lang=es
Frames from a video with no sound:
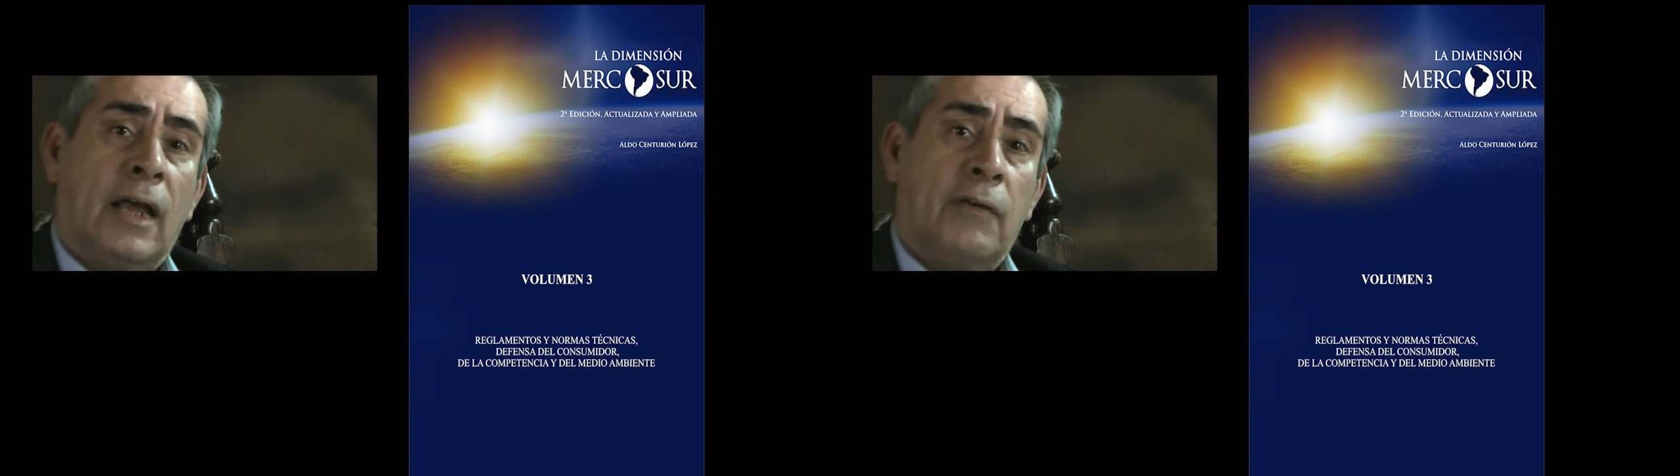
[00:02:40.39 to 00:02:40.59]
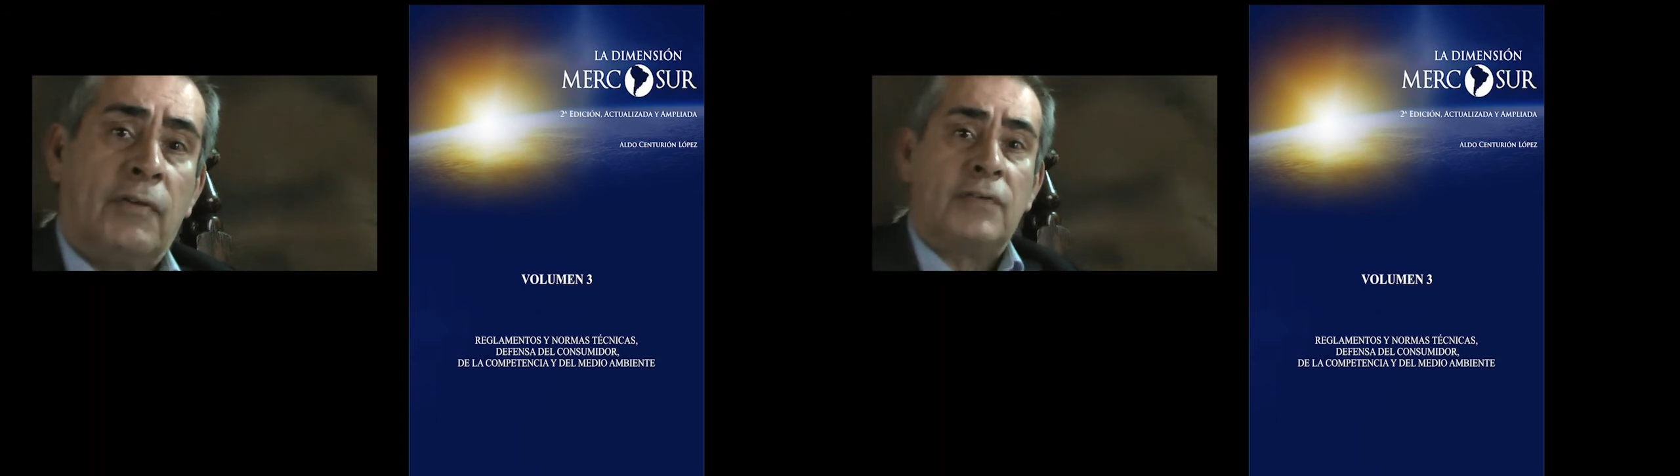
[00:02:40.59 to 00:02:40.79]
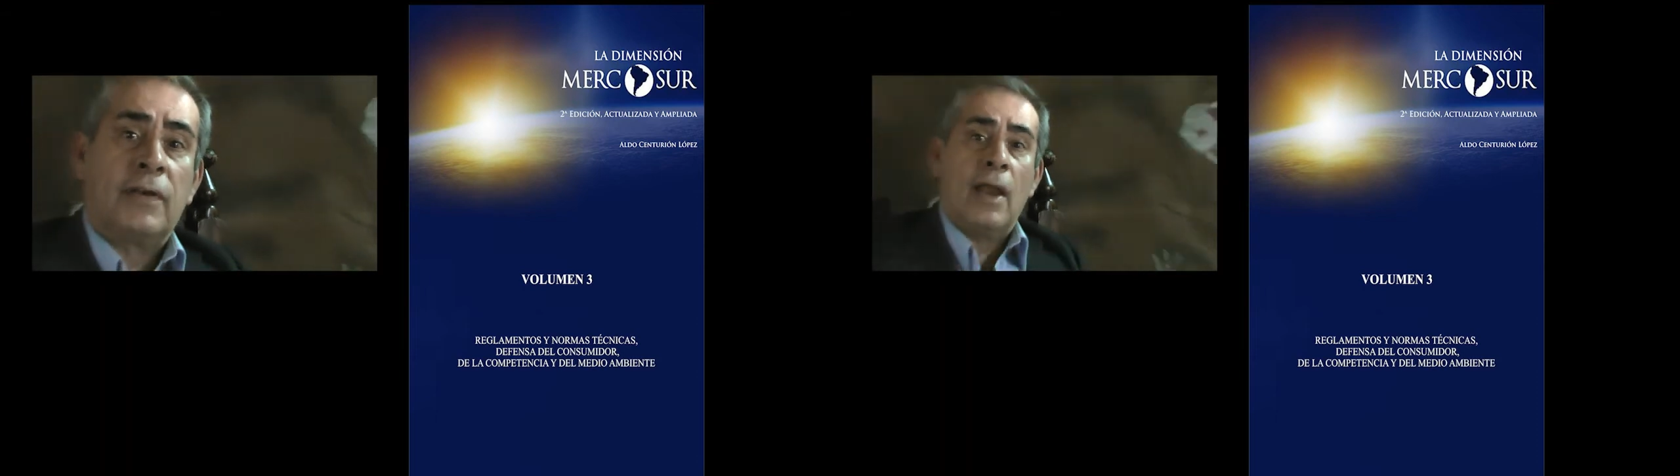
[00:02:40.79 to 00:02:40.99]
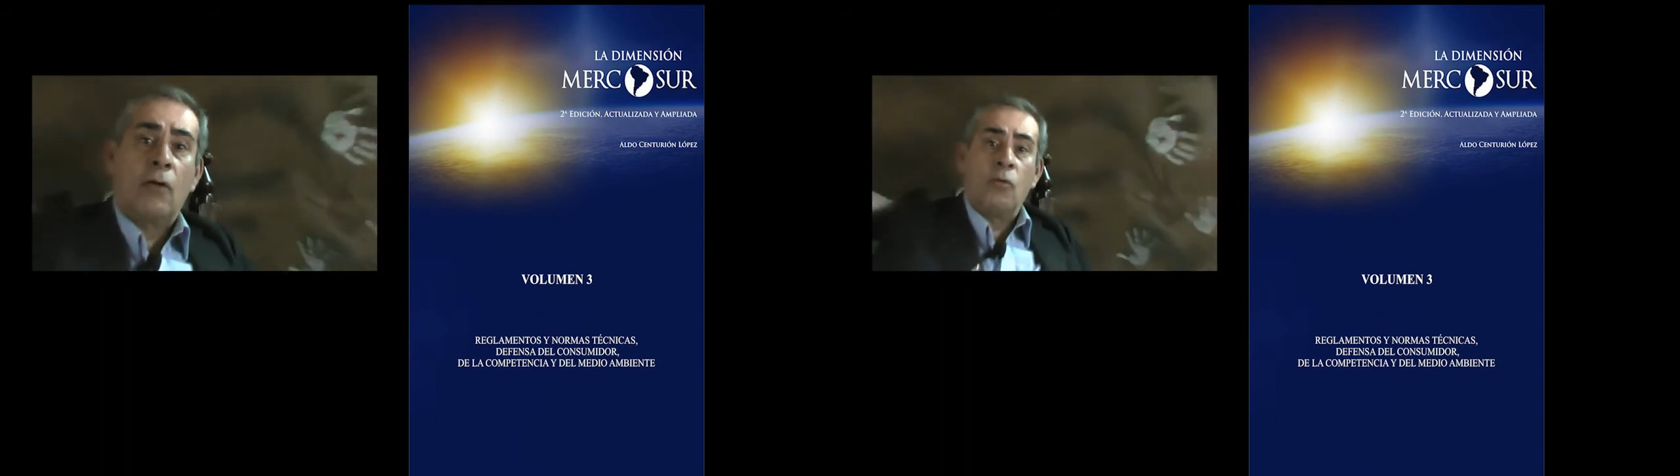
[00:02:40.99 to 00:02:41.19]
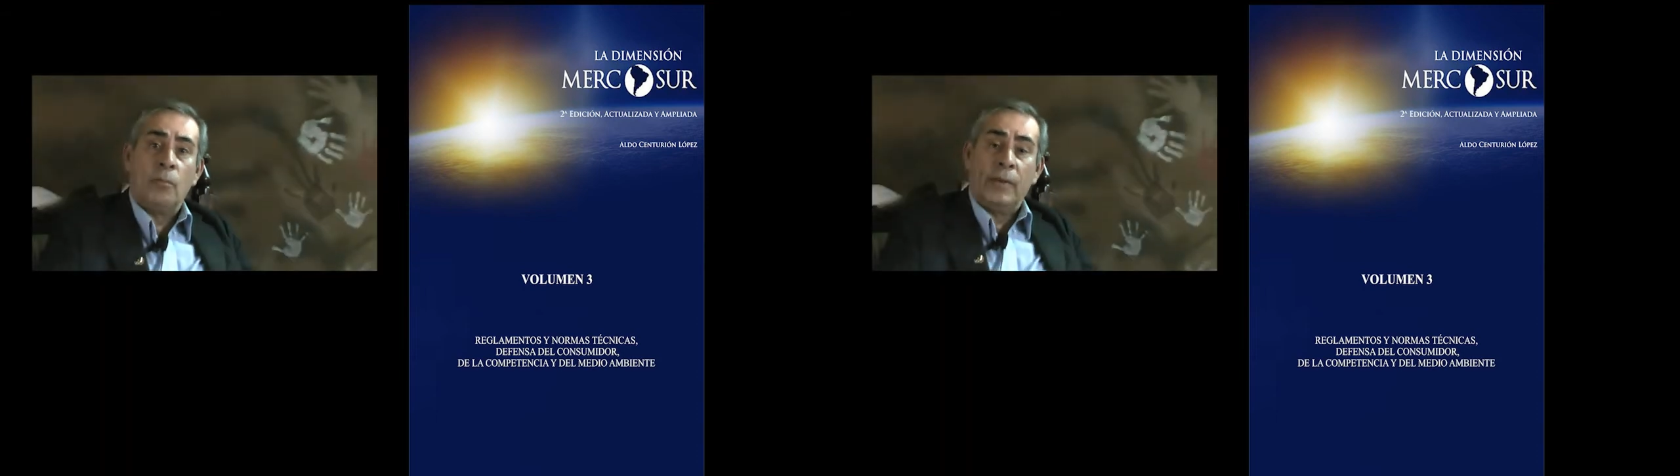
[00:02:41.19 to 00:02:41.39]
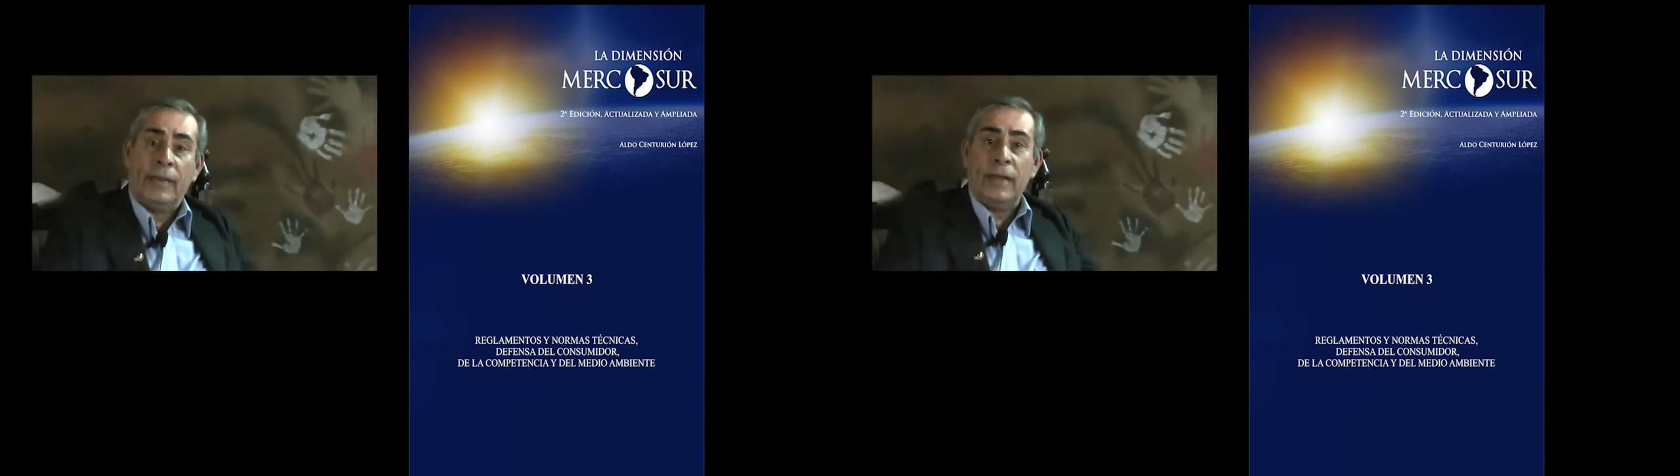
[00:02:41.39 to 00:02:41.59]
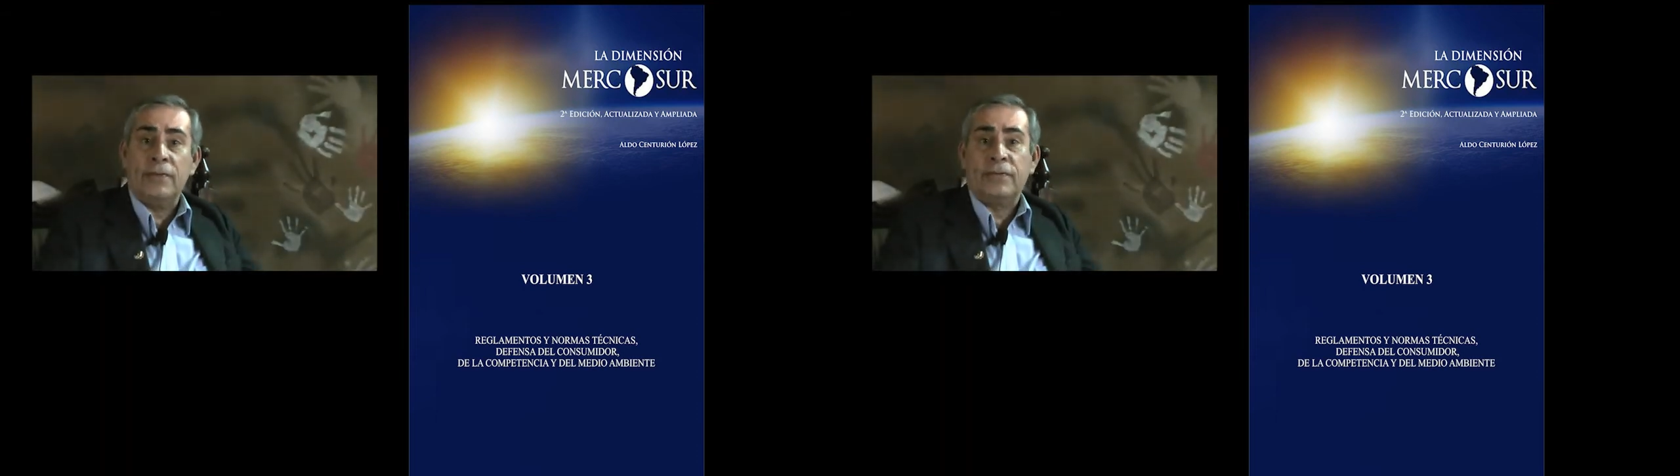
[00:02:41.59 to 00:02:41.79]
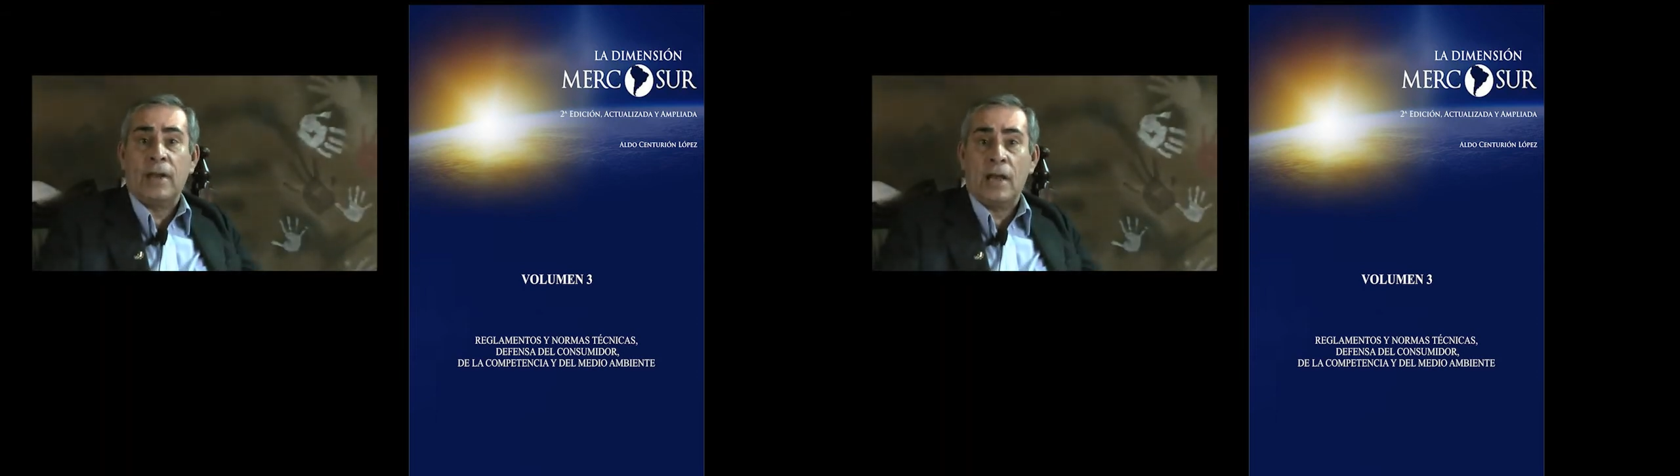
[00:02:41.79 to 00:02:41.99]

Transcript: la defensa de la competencia,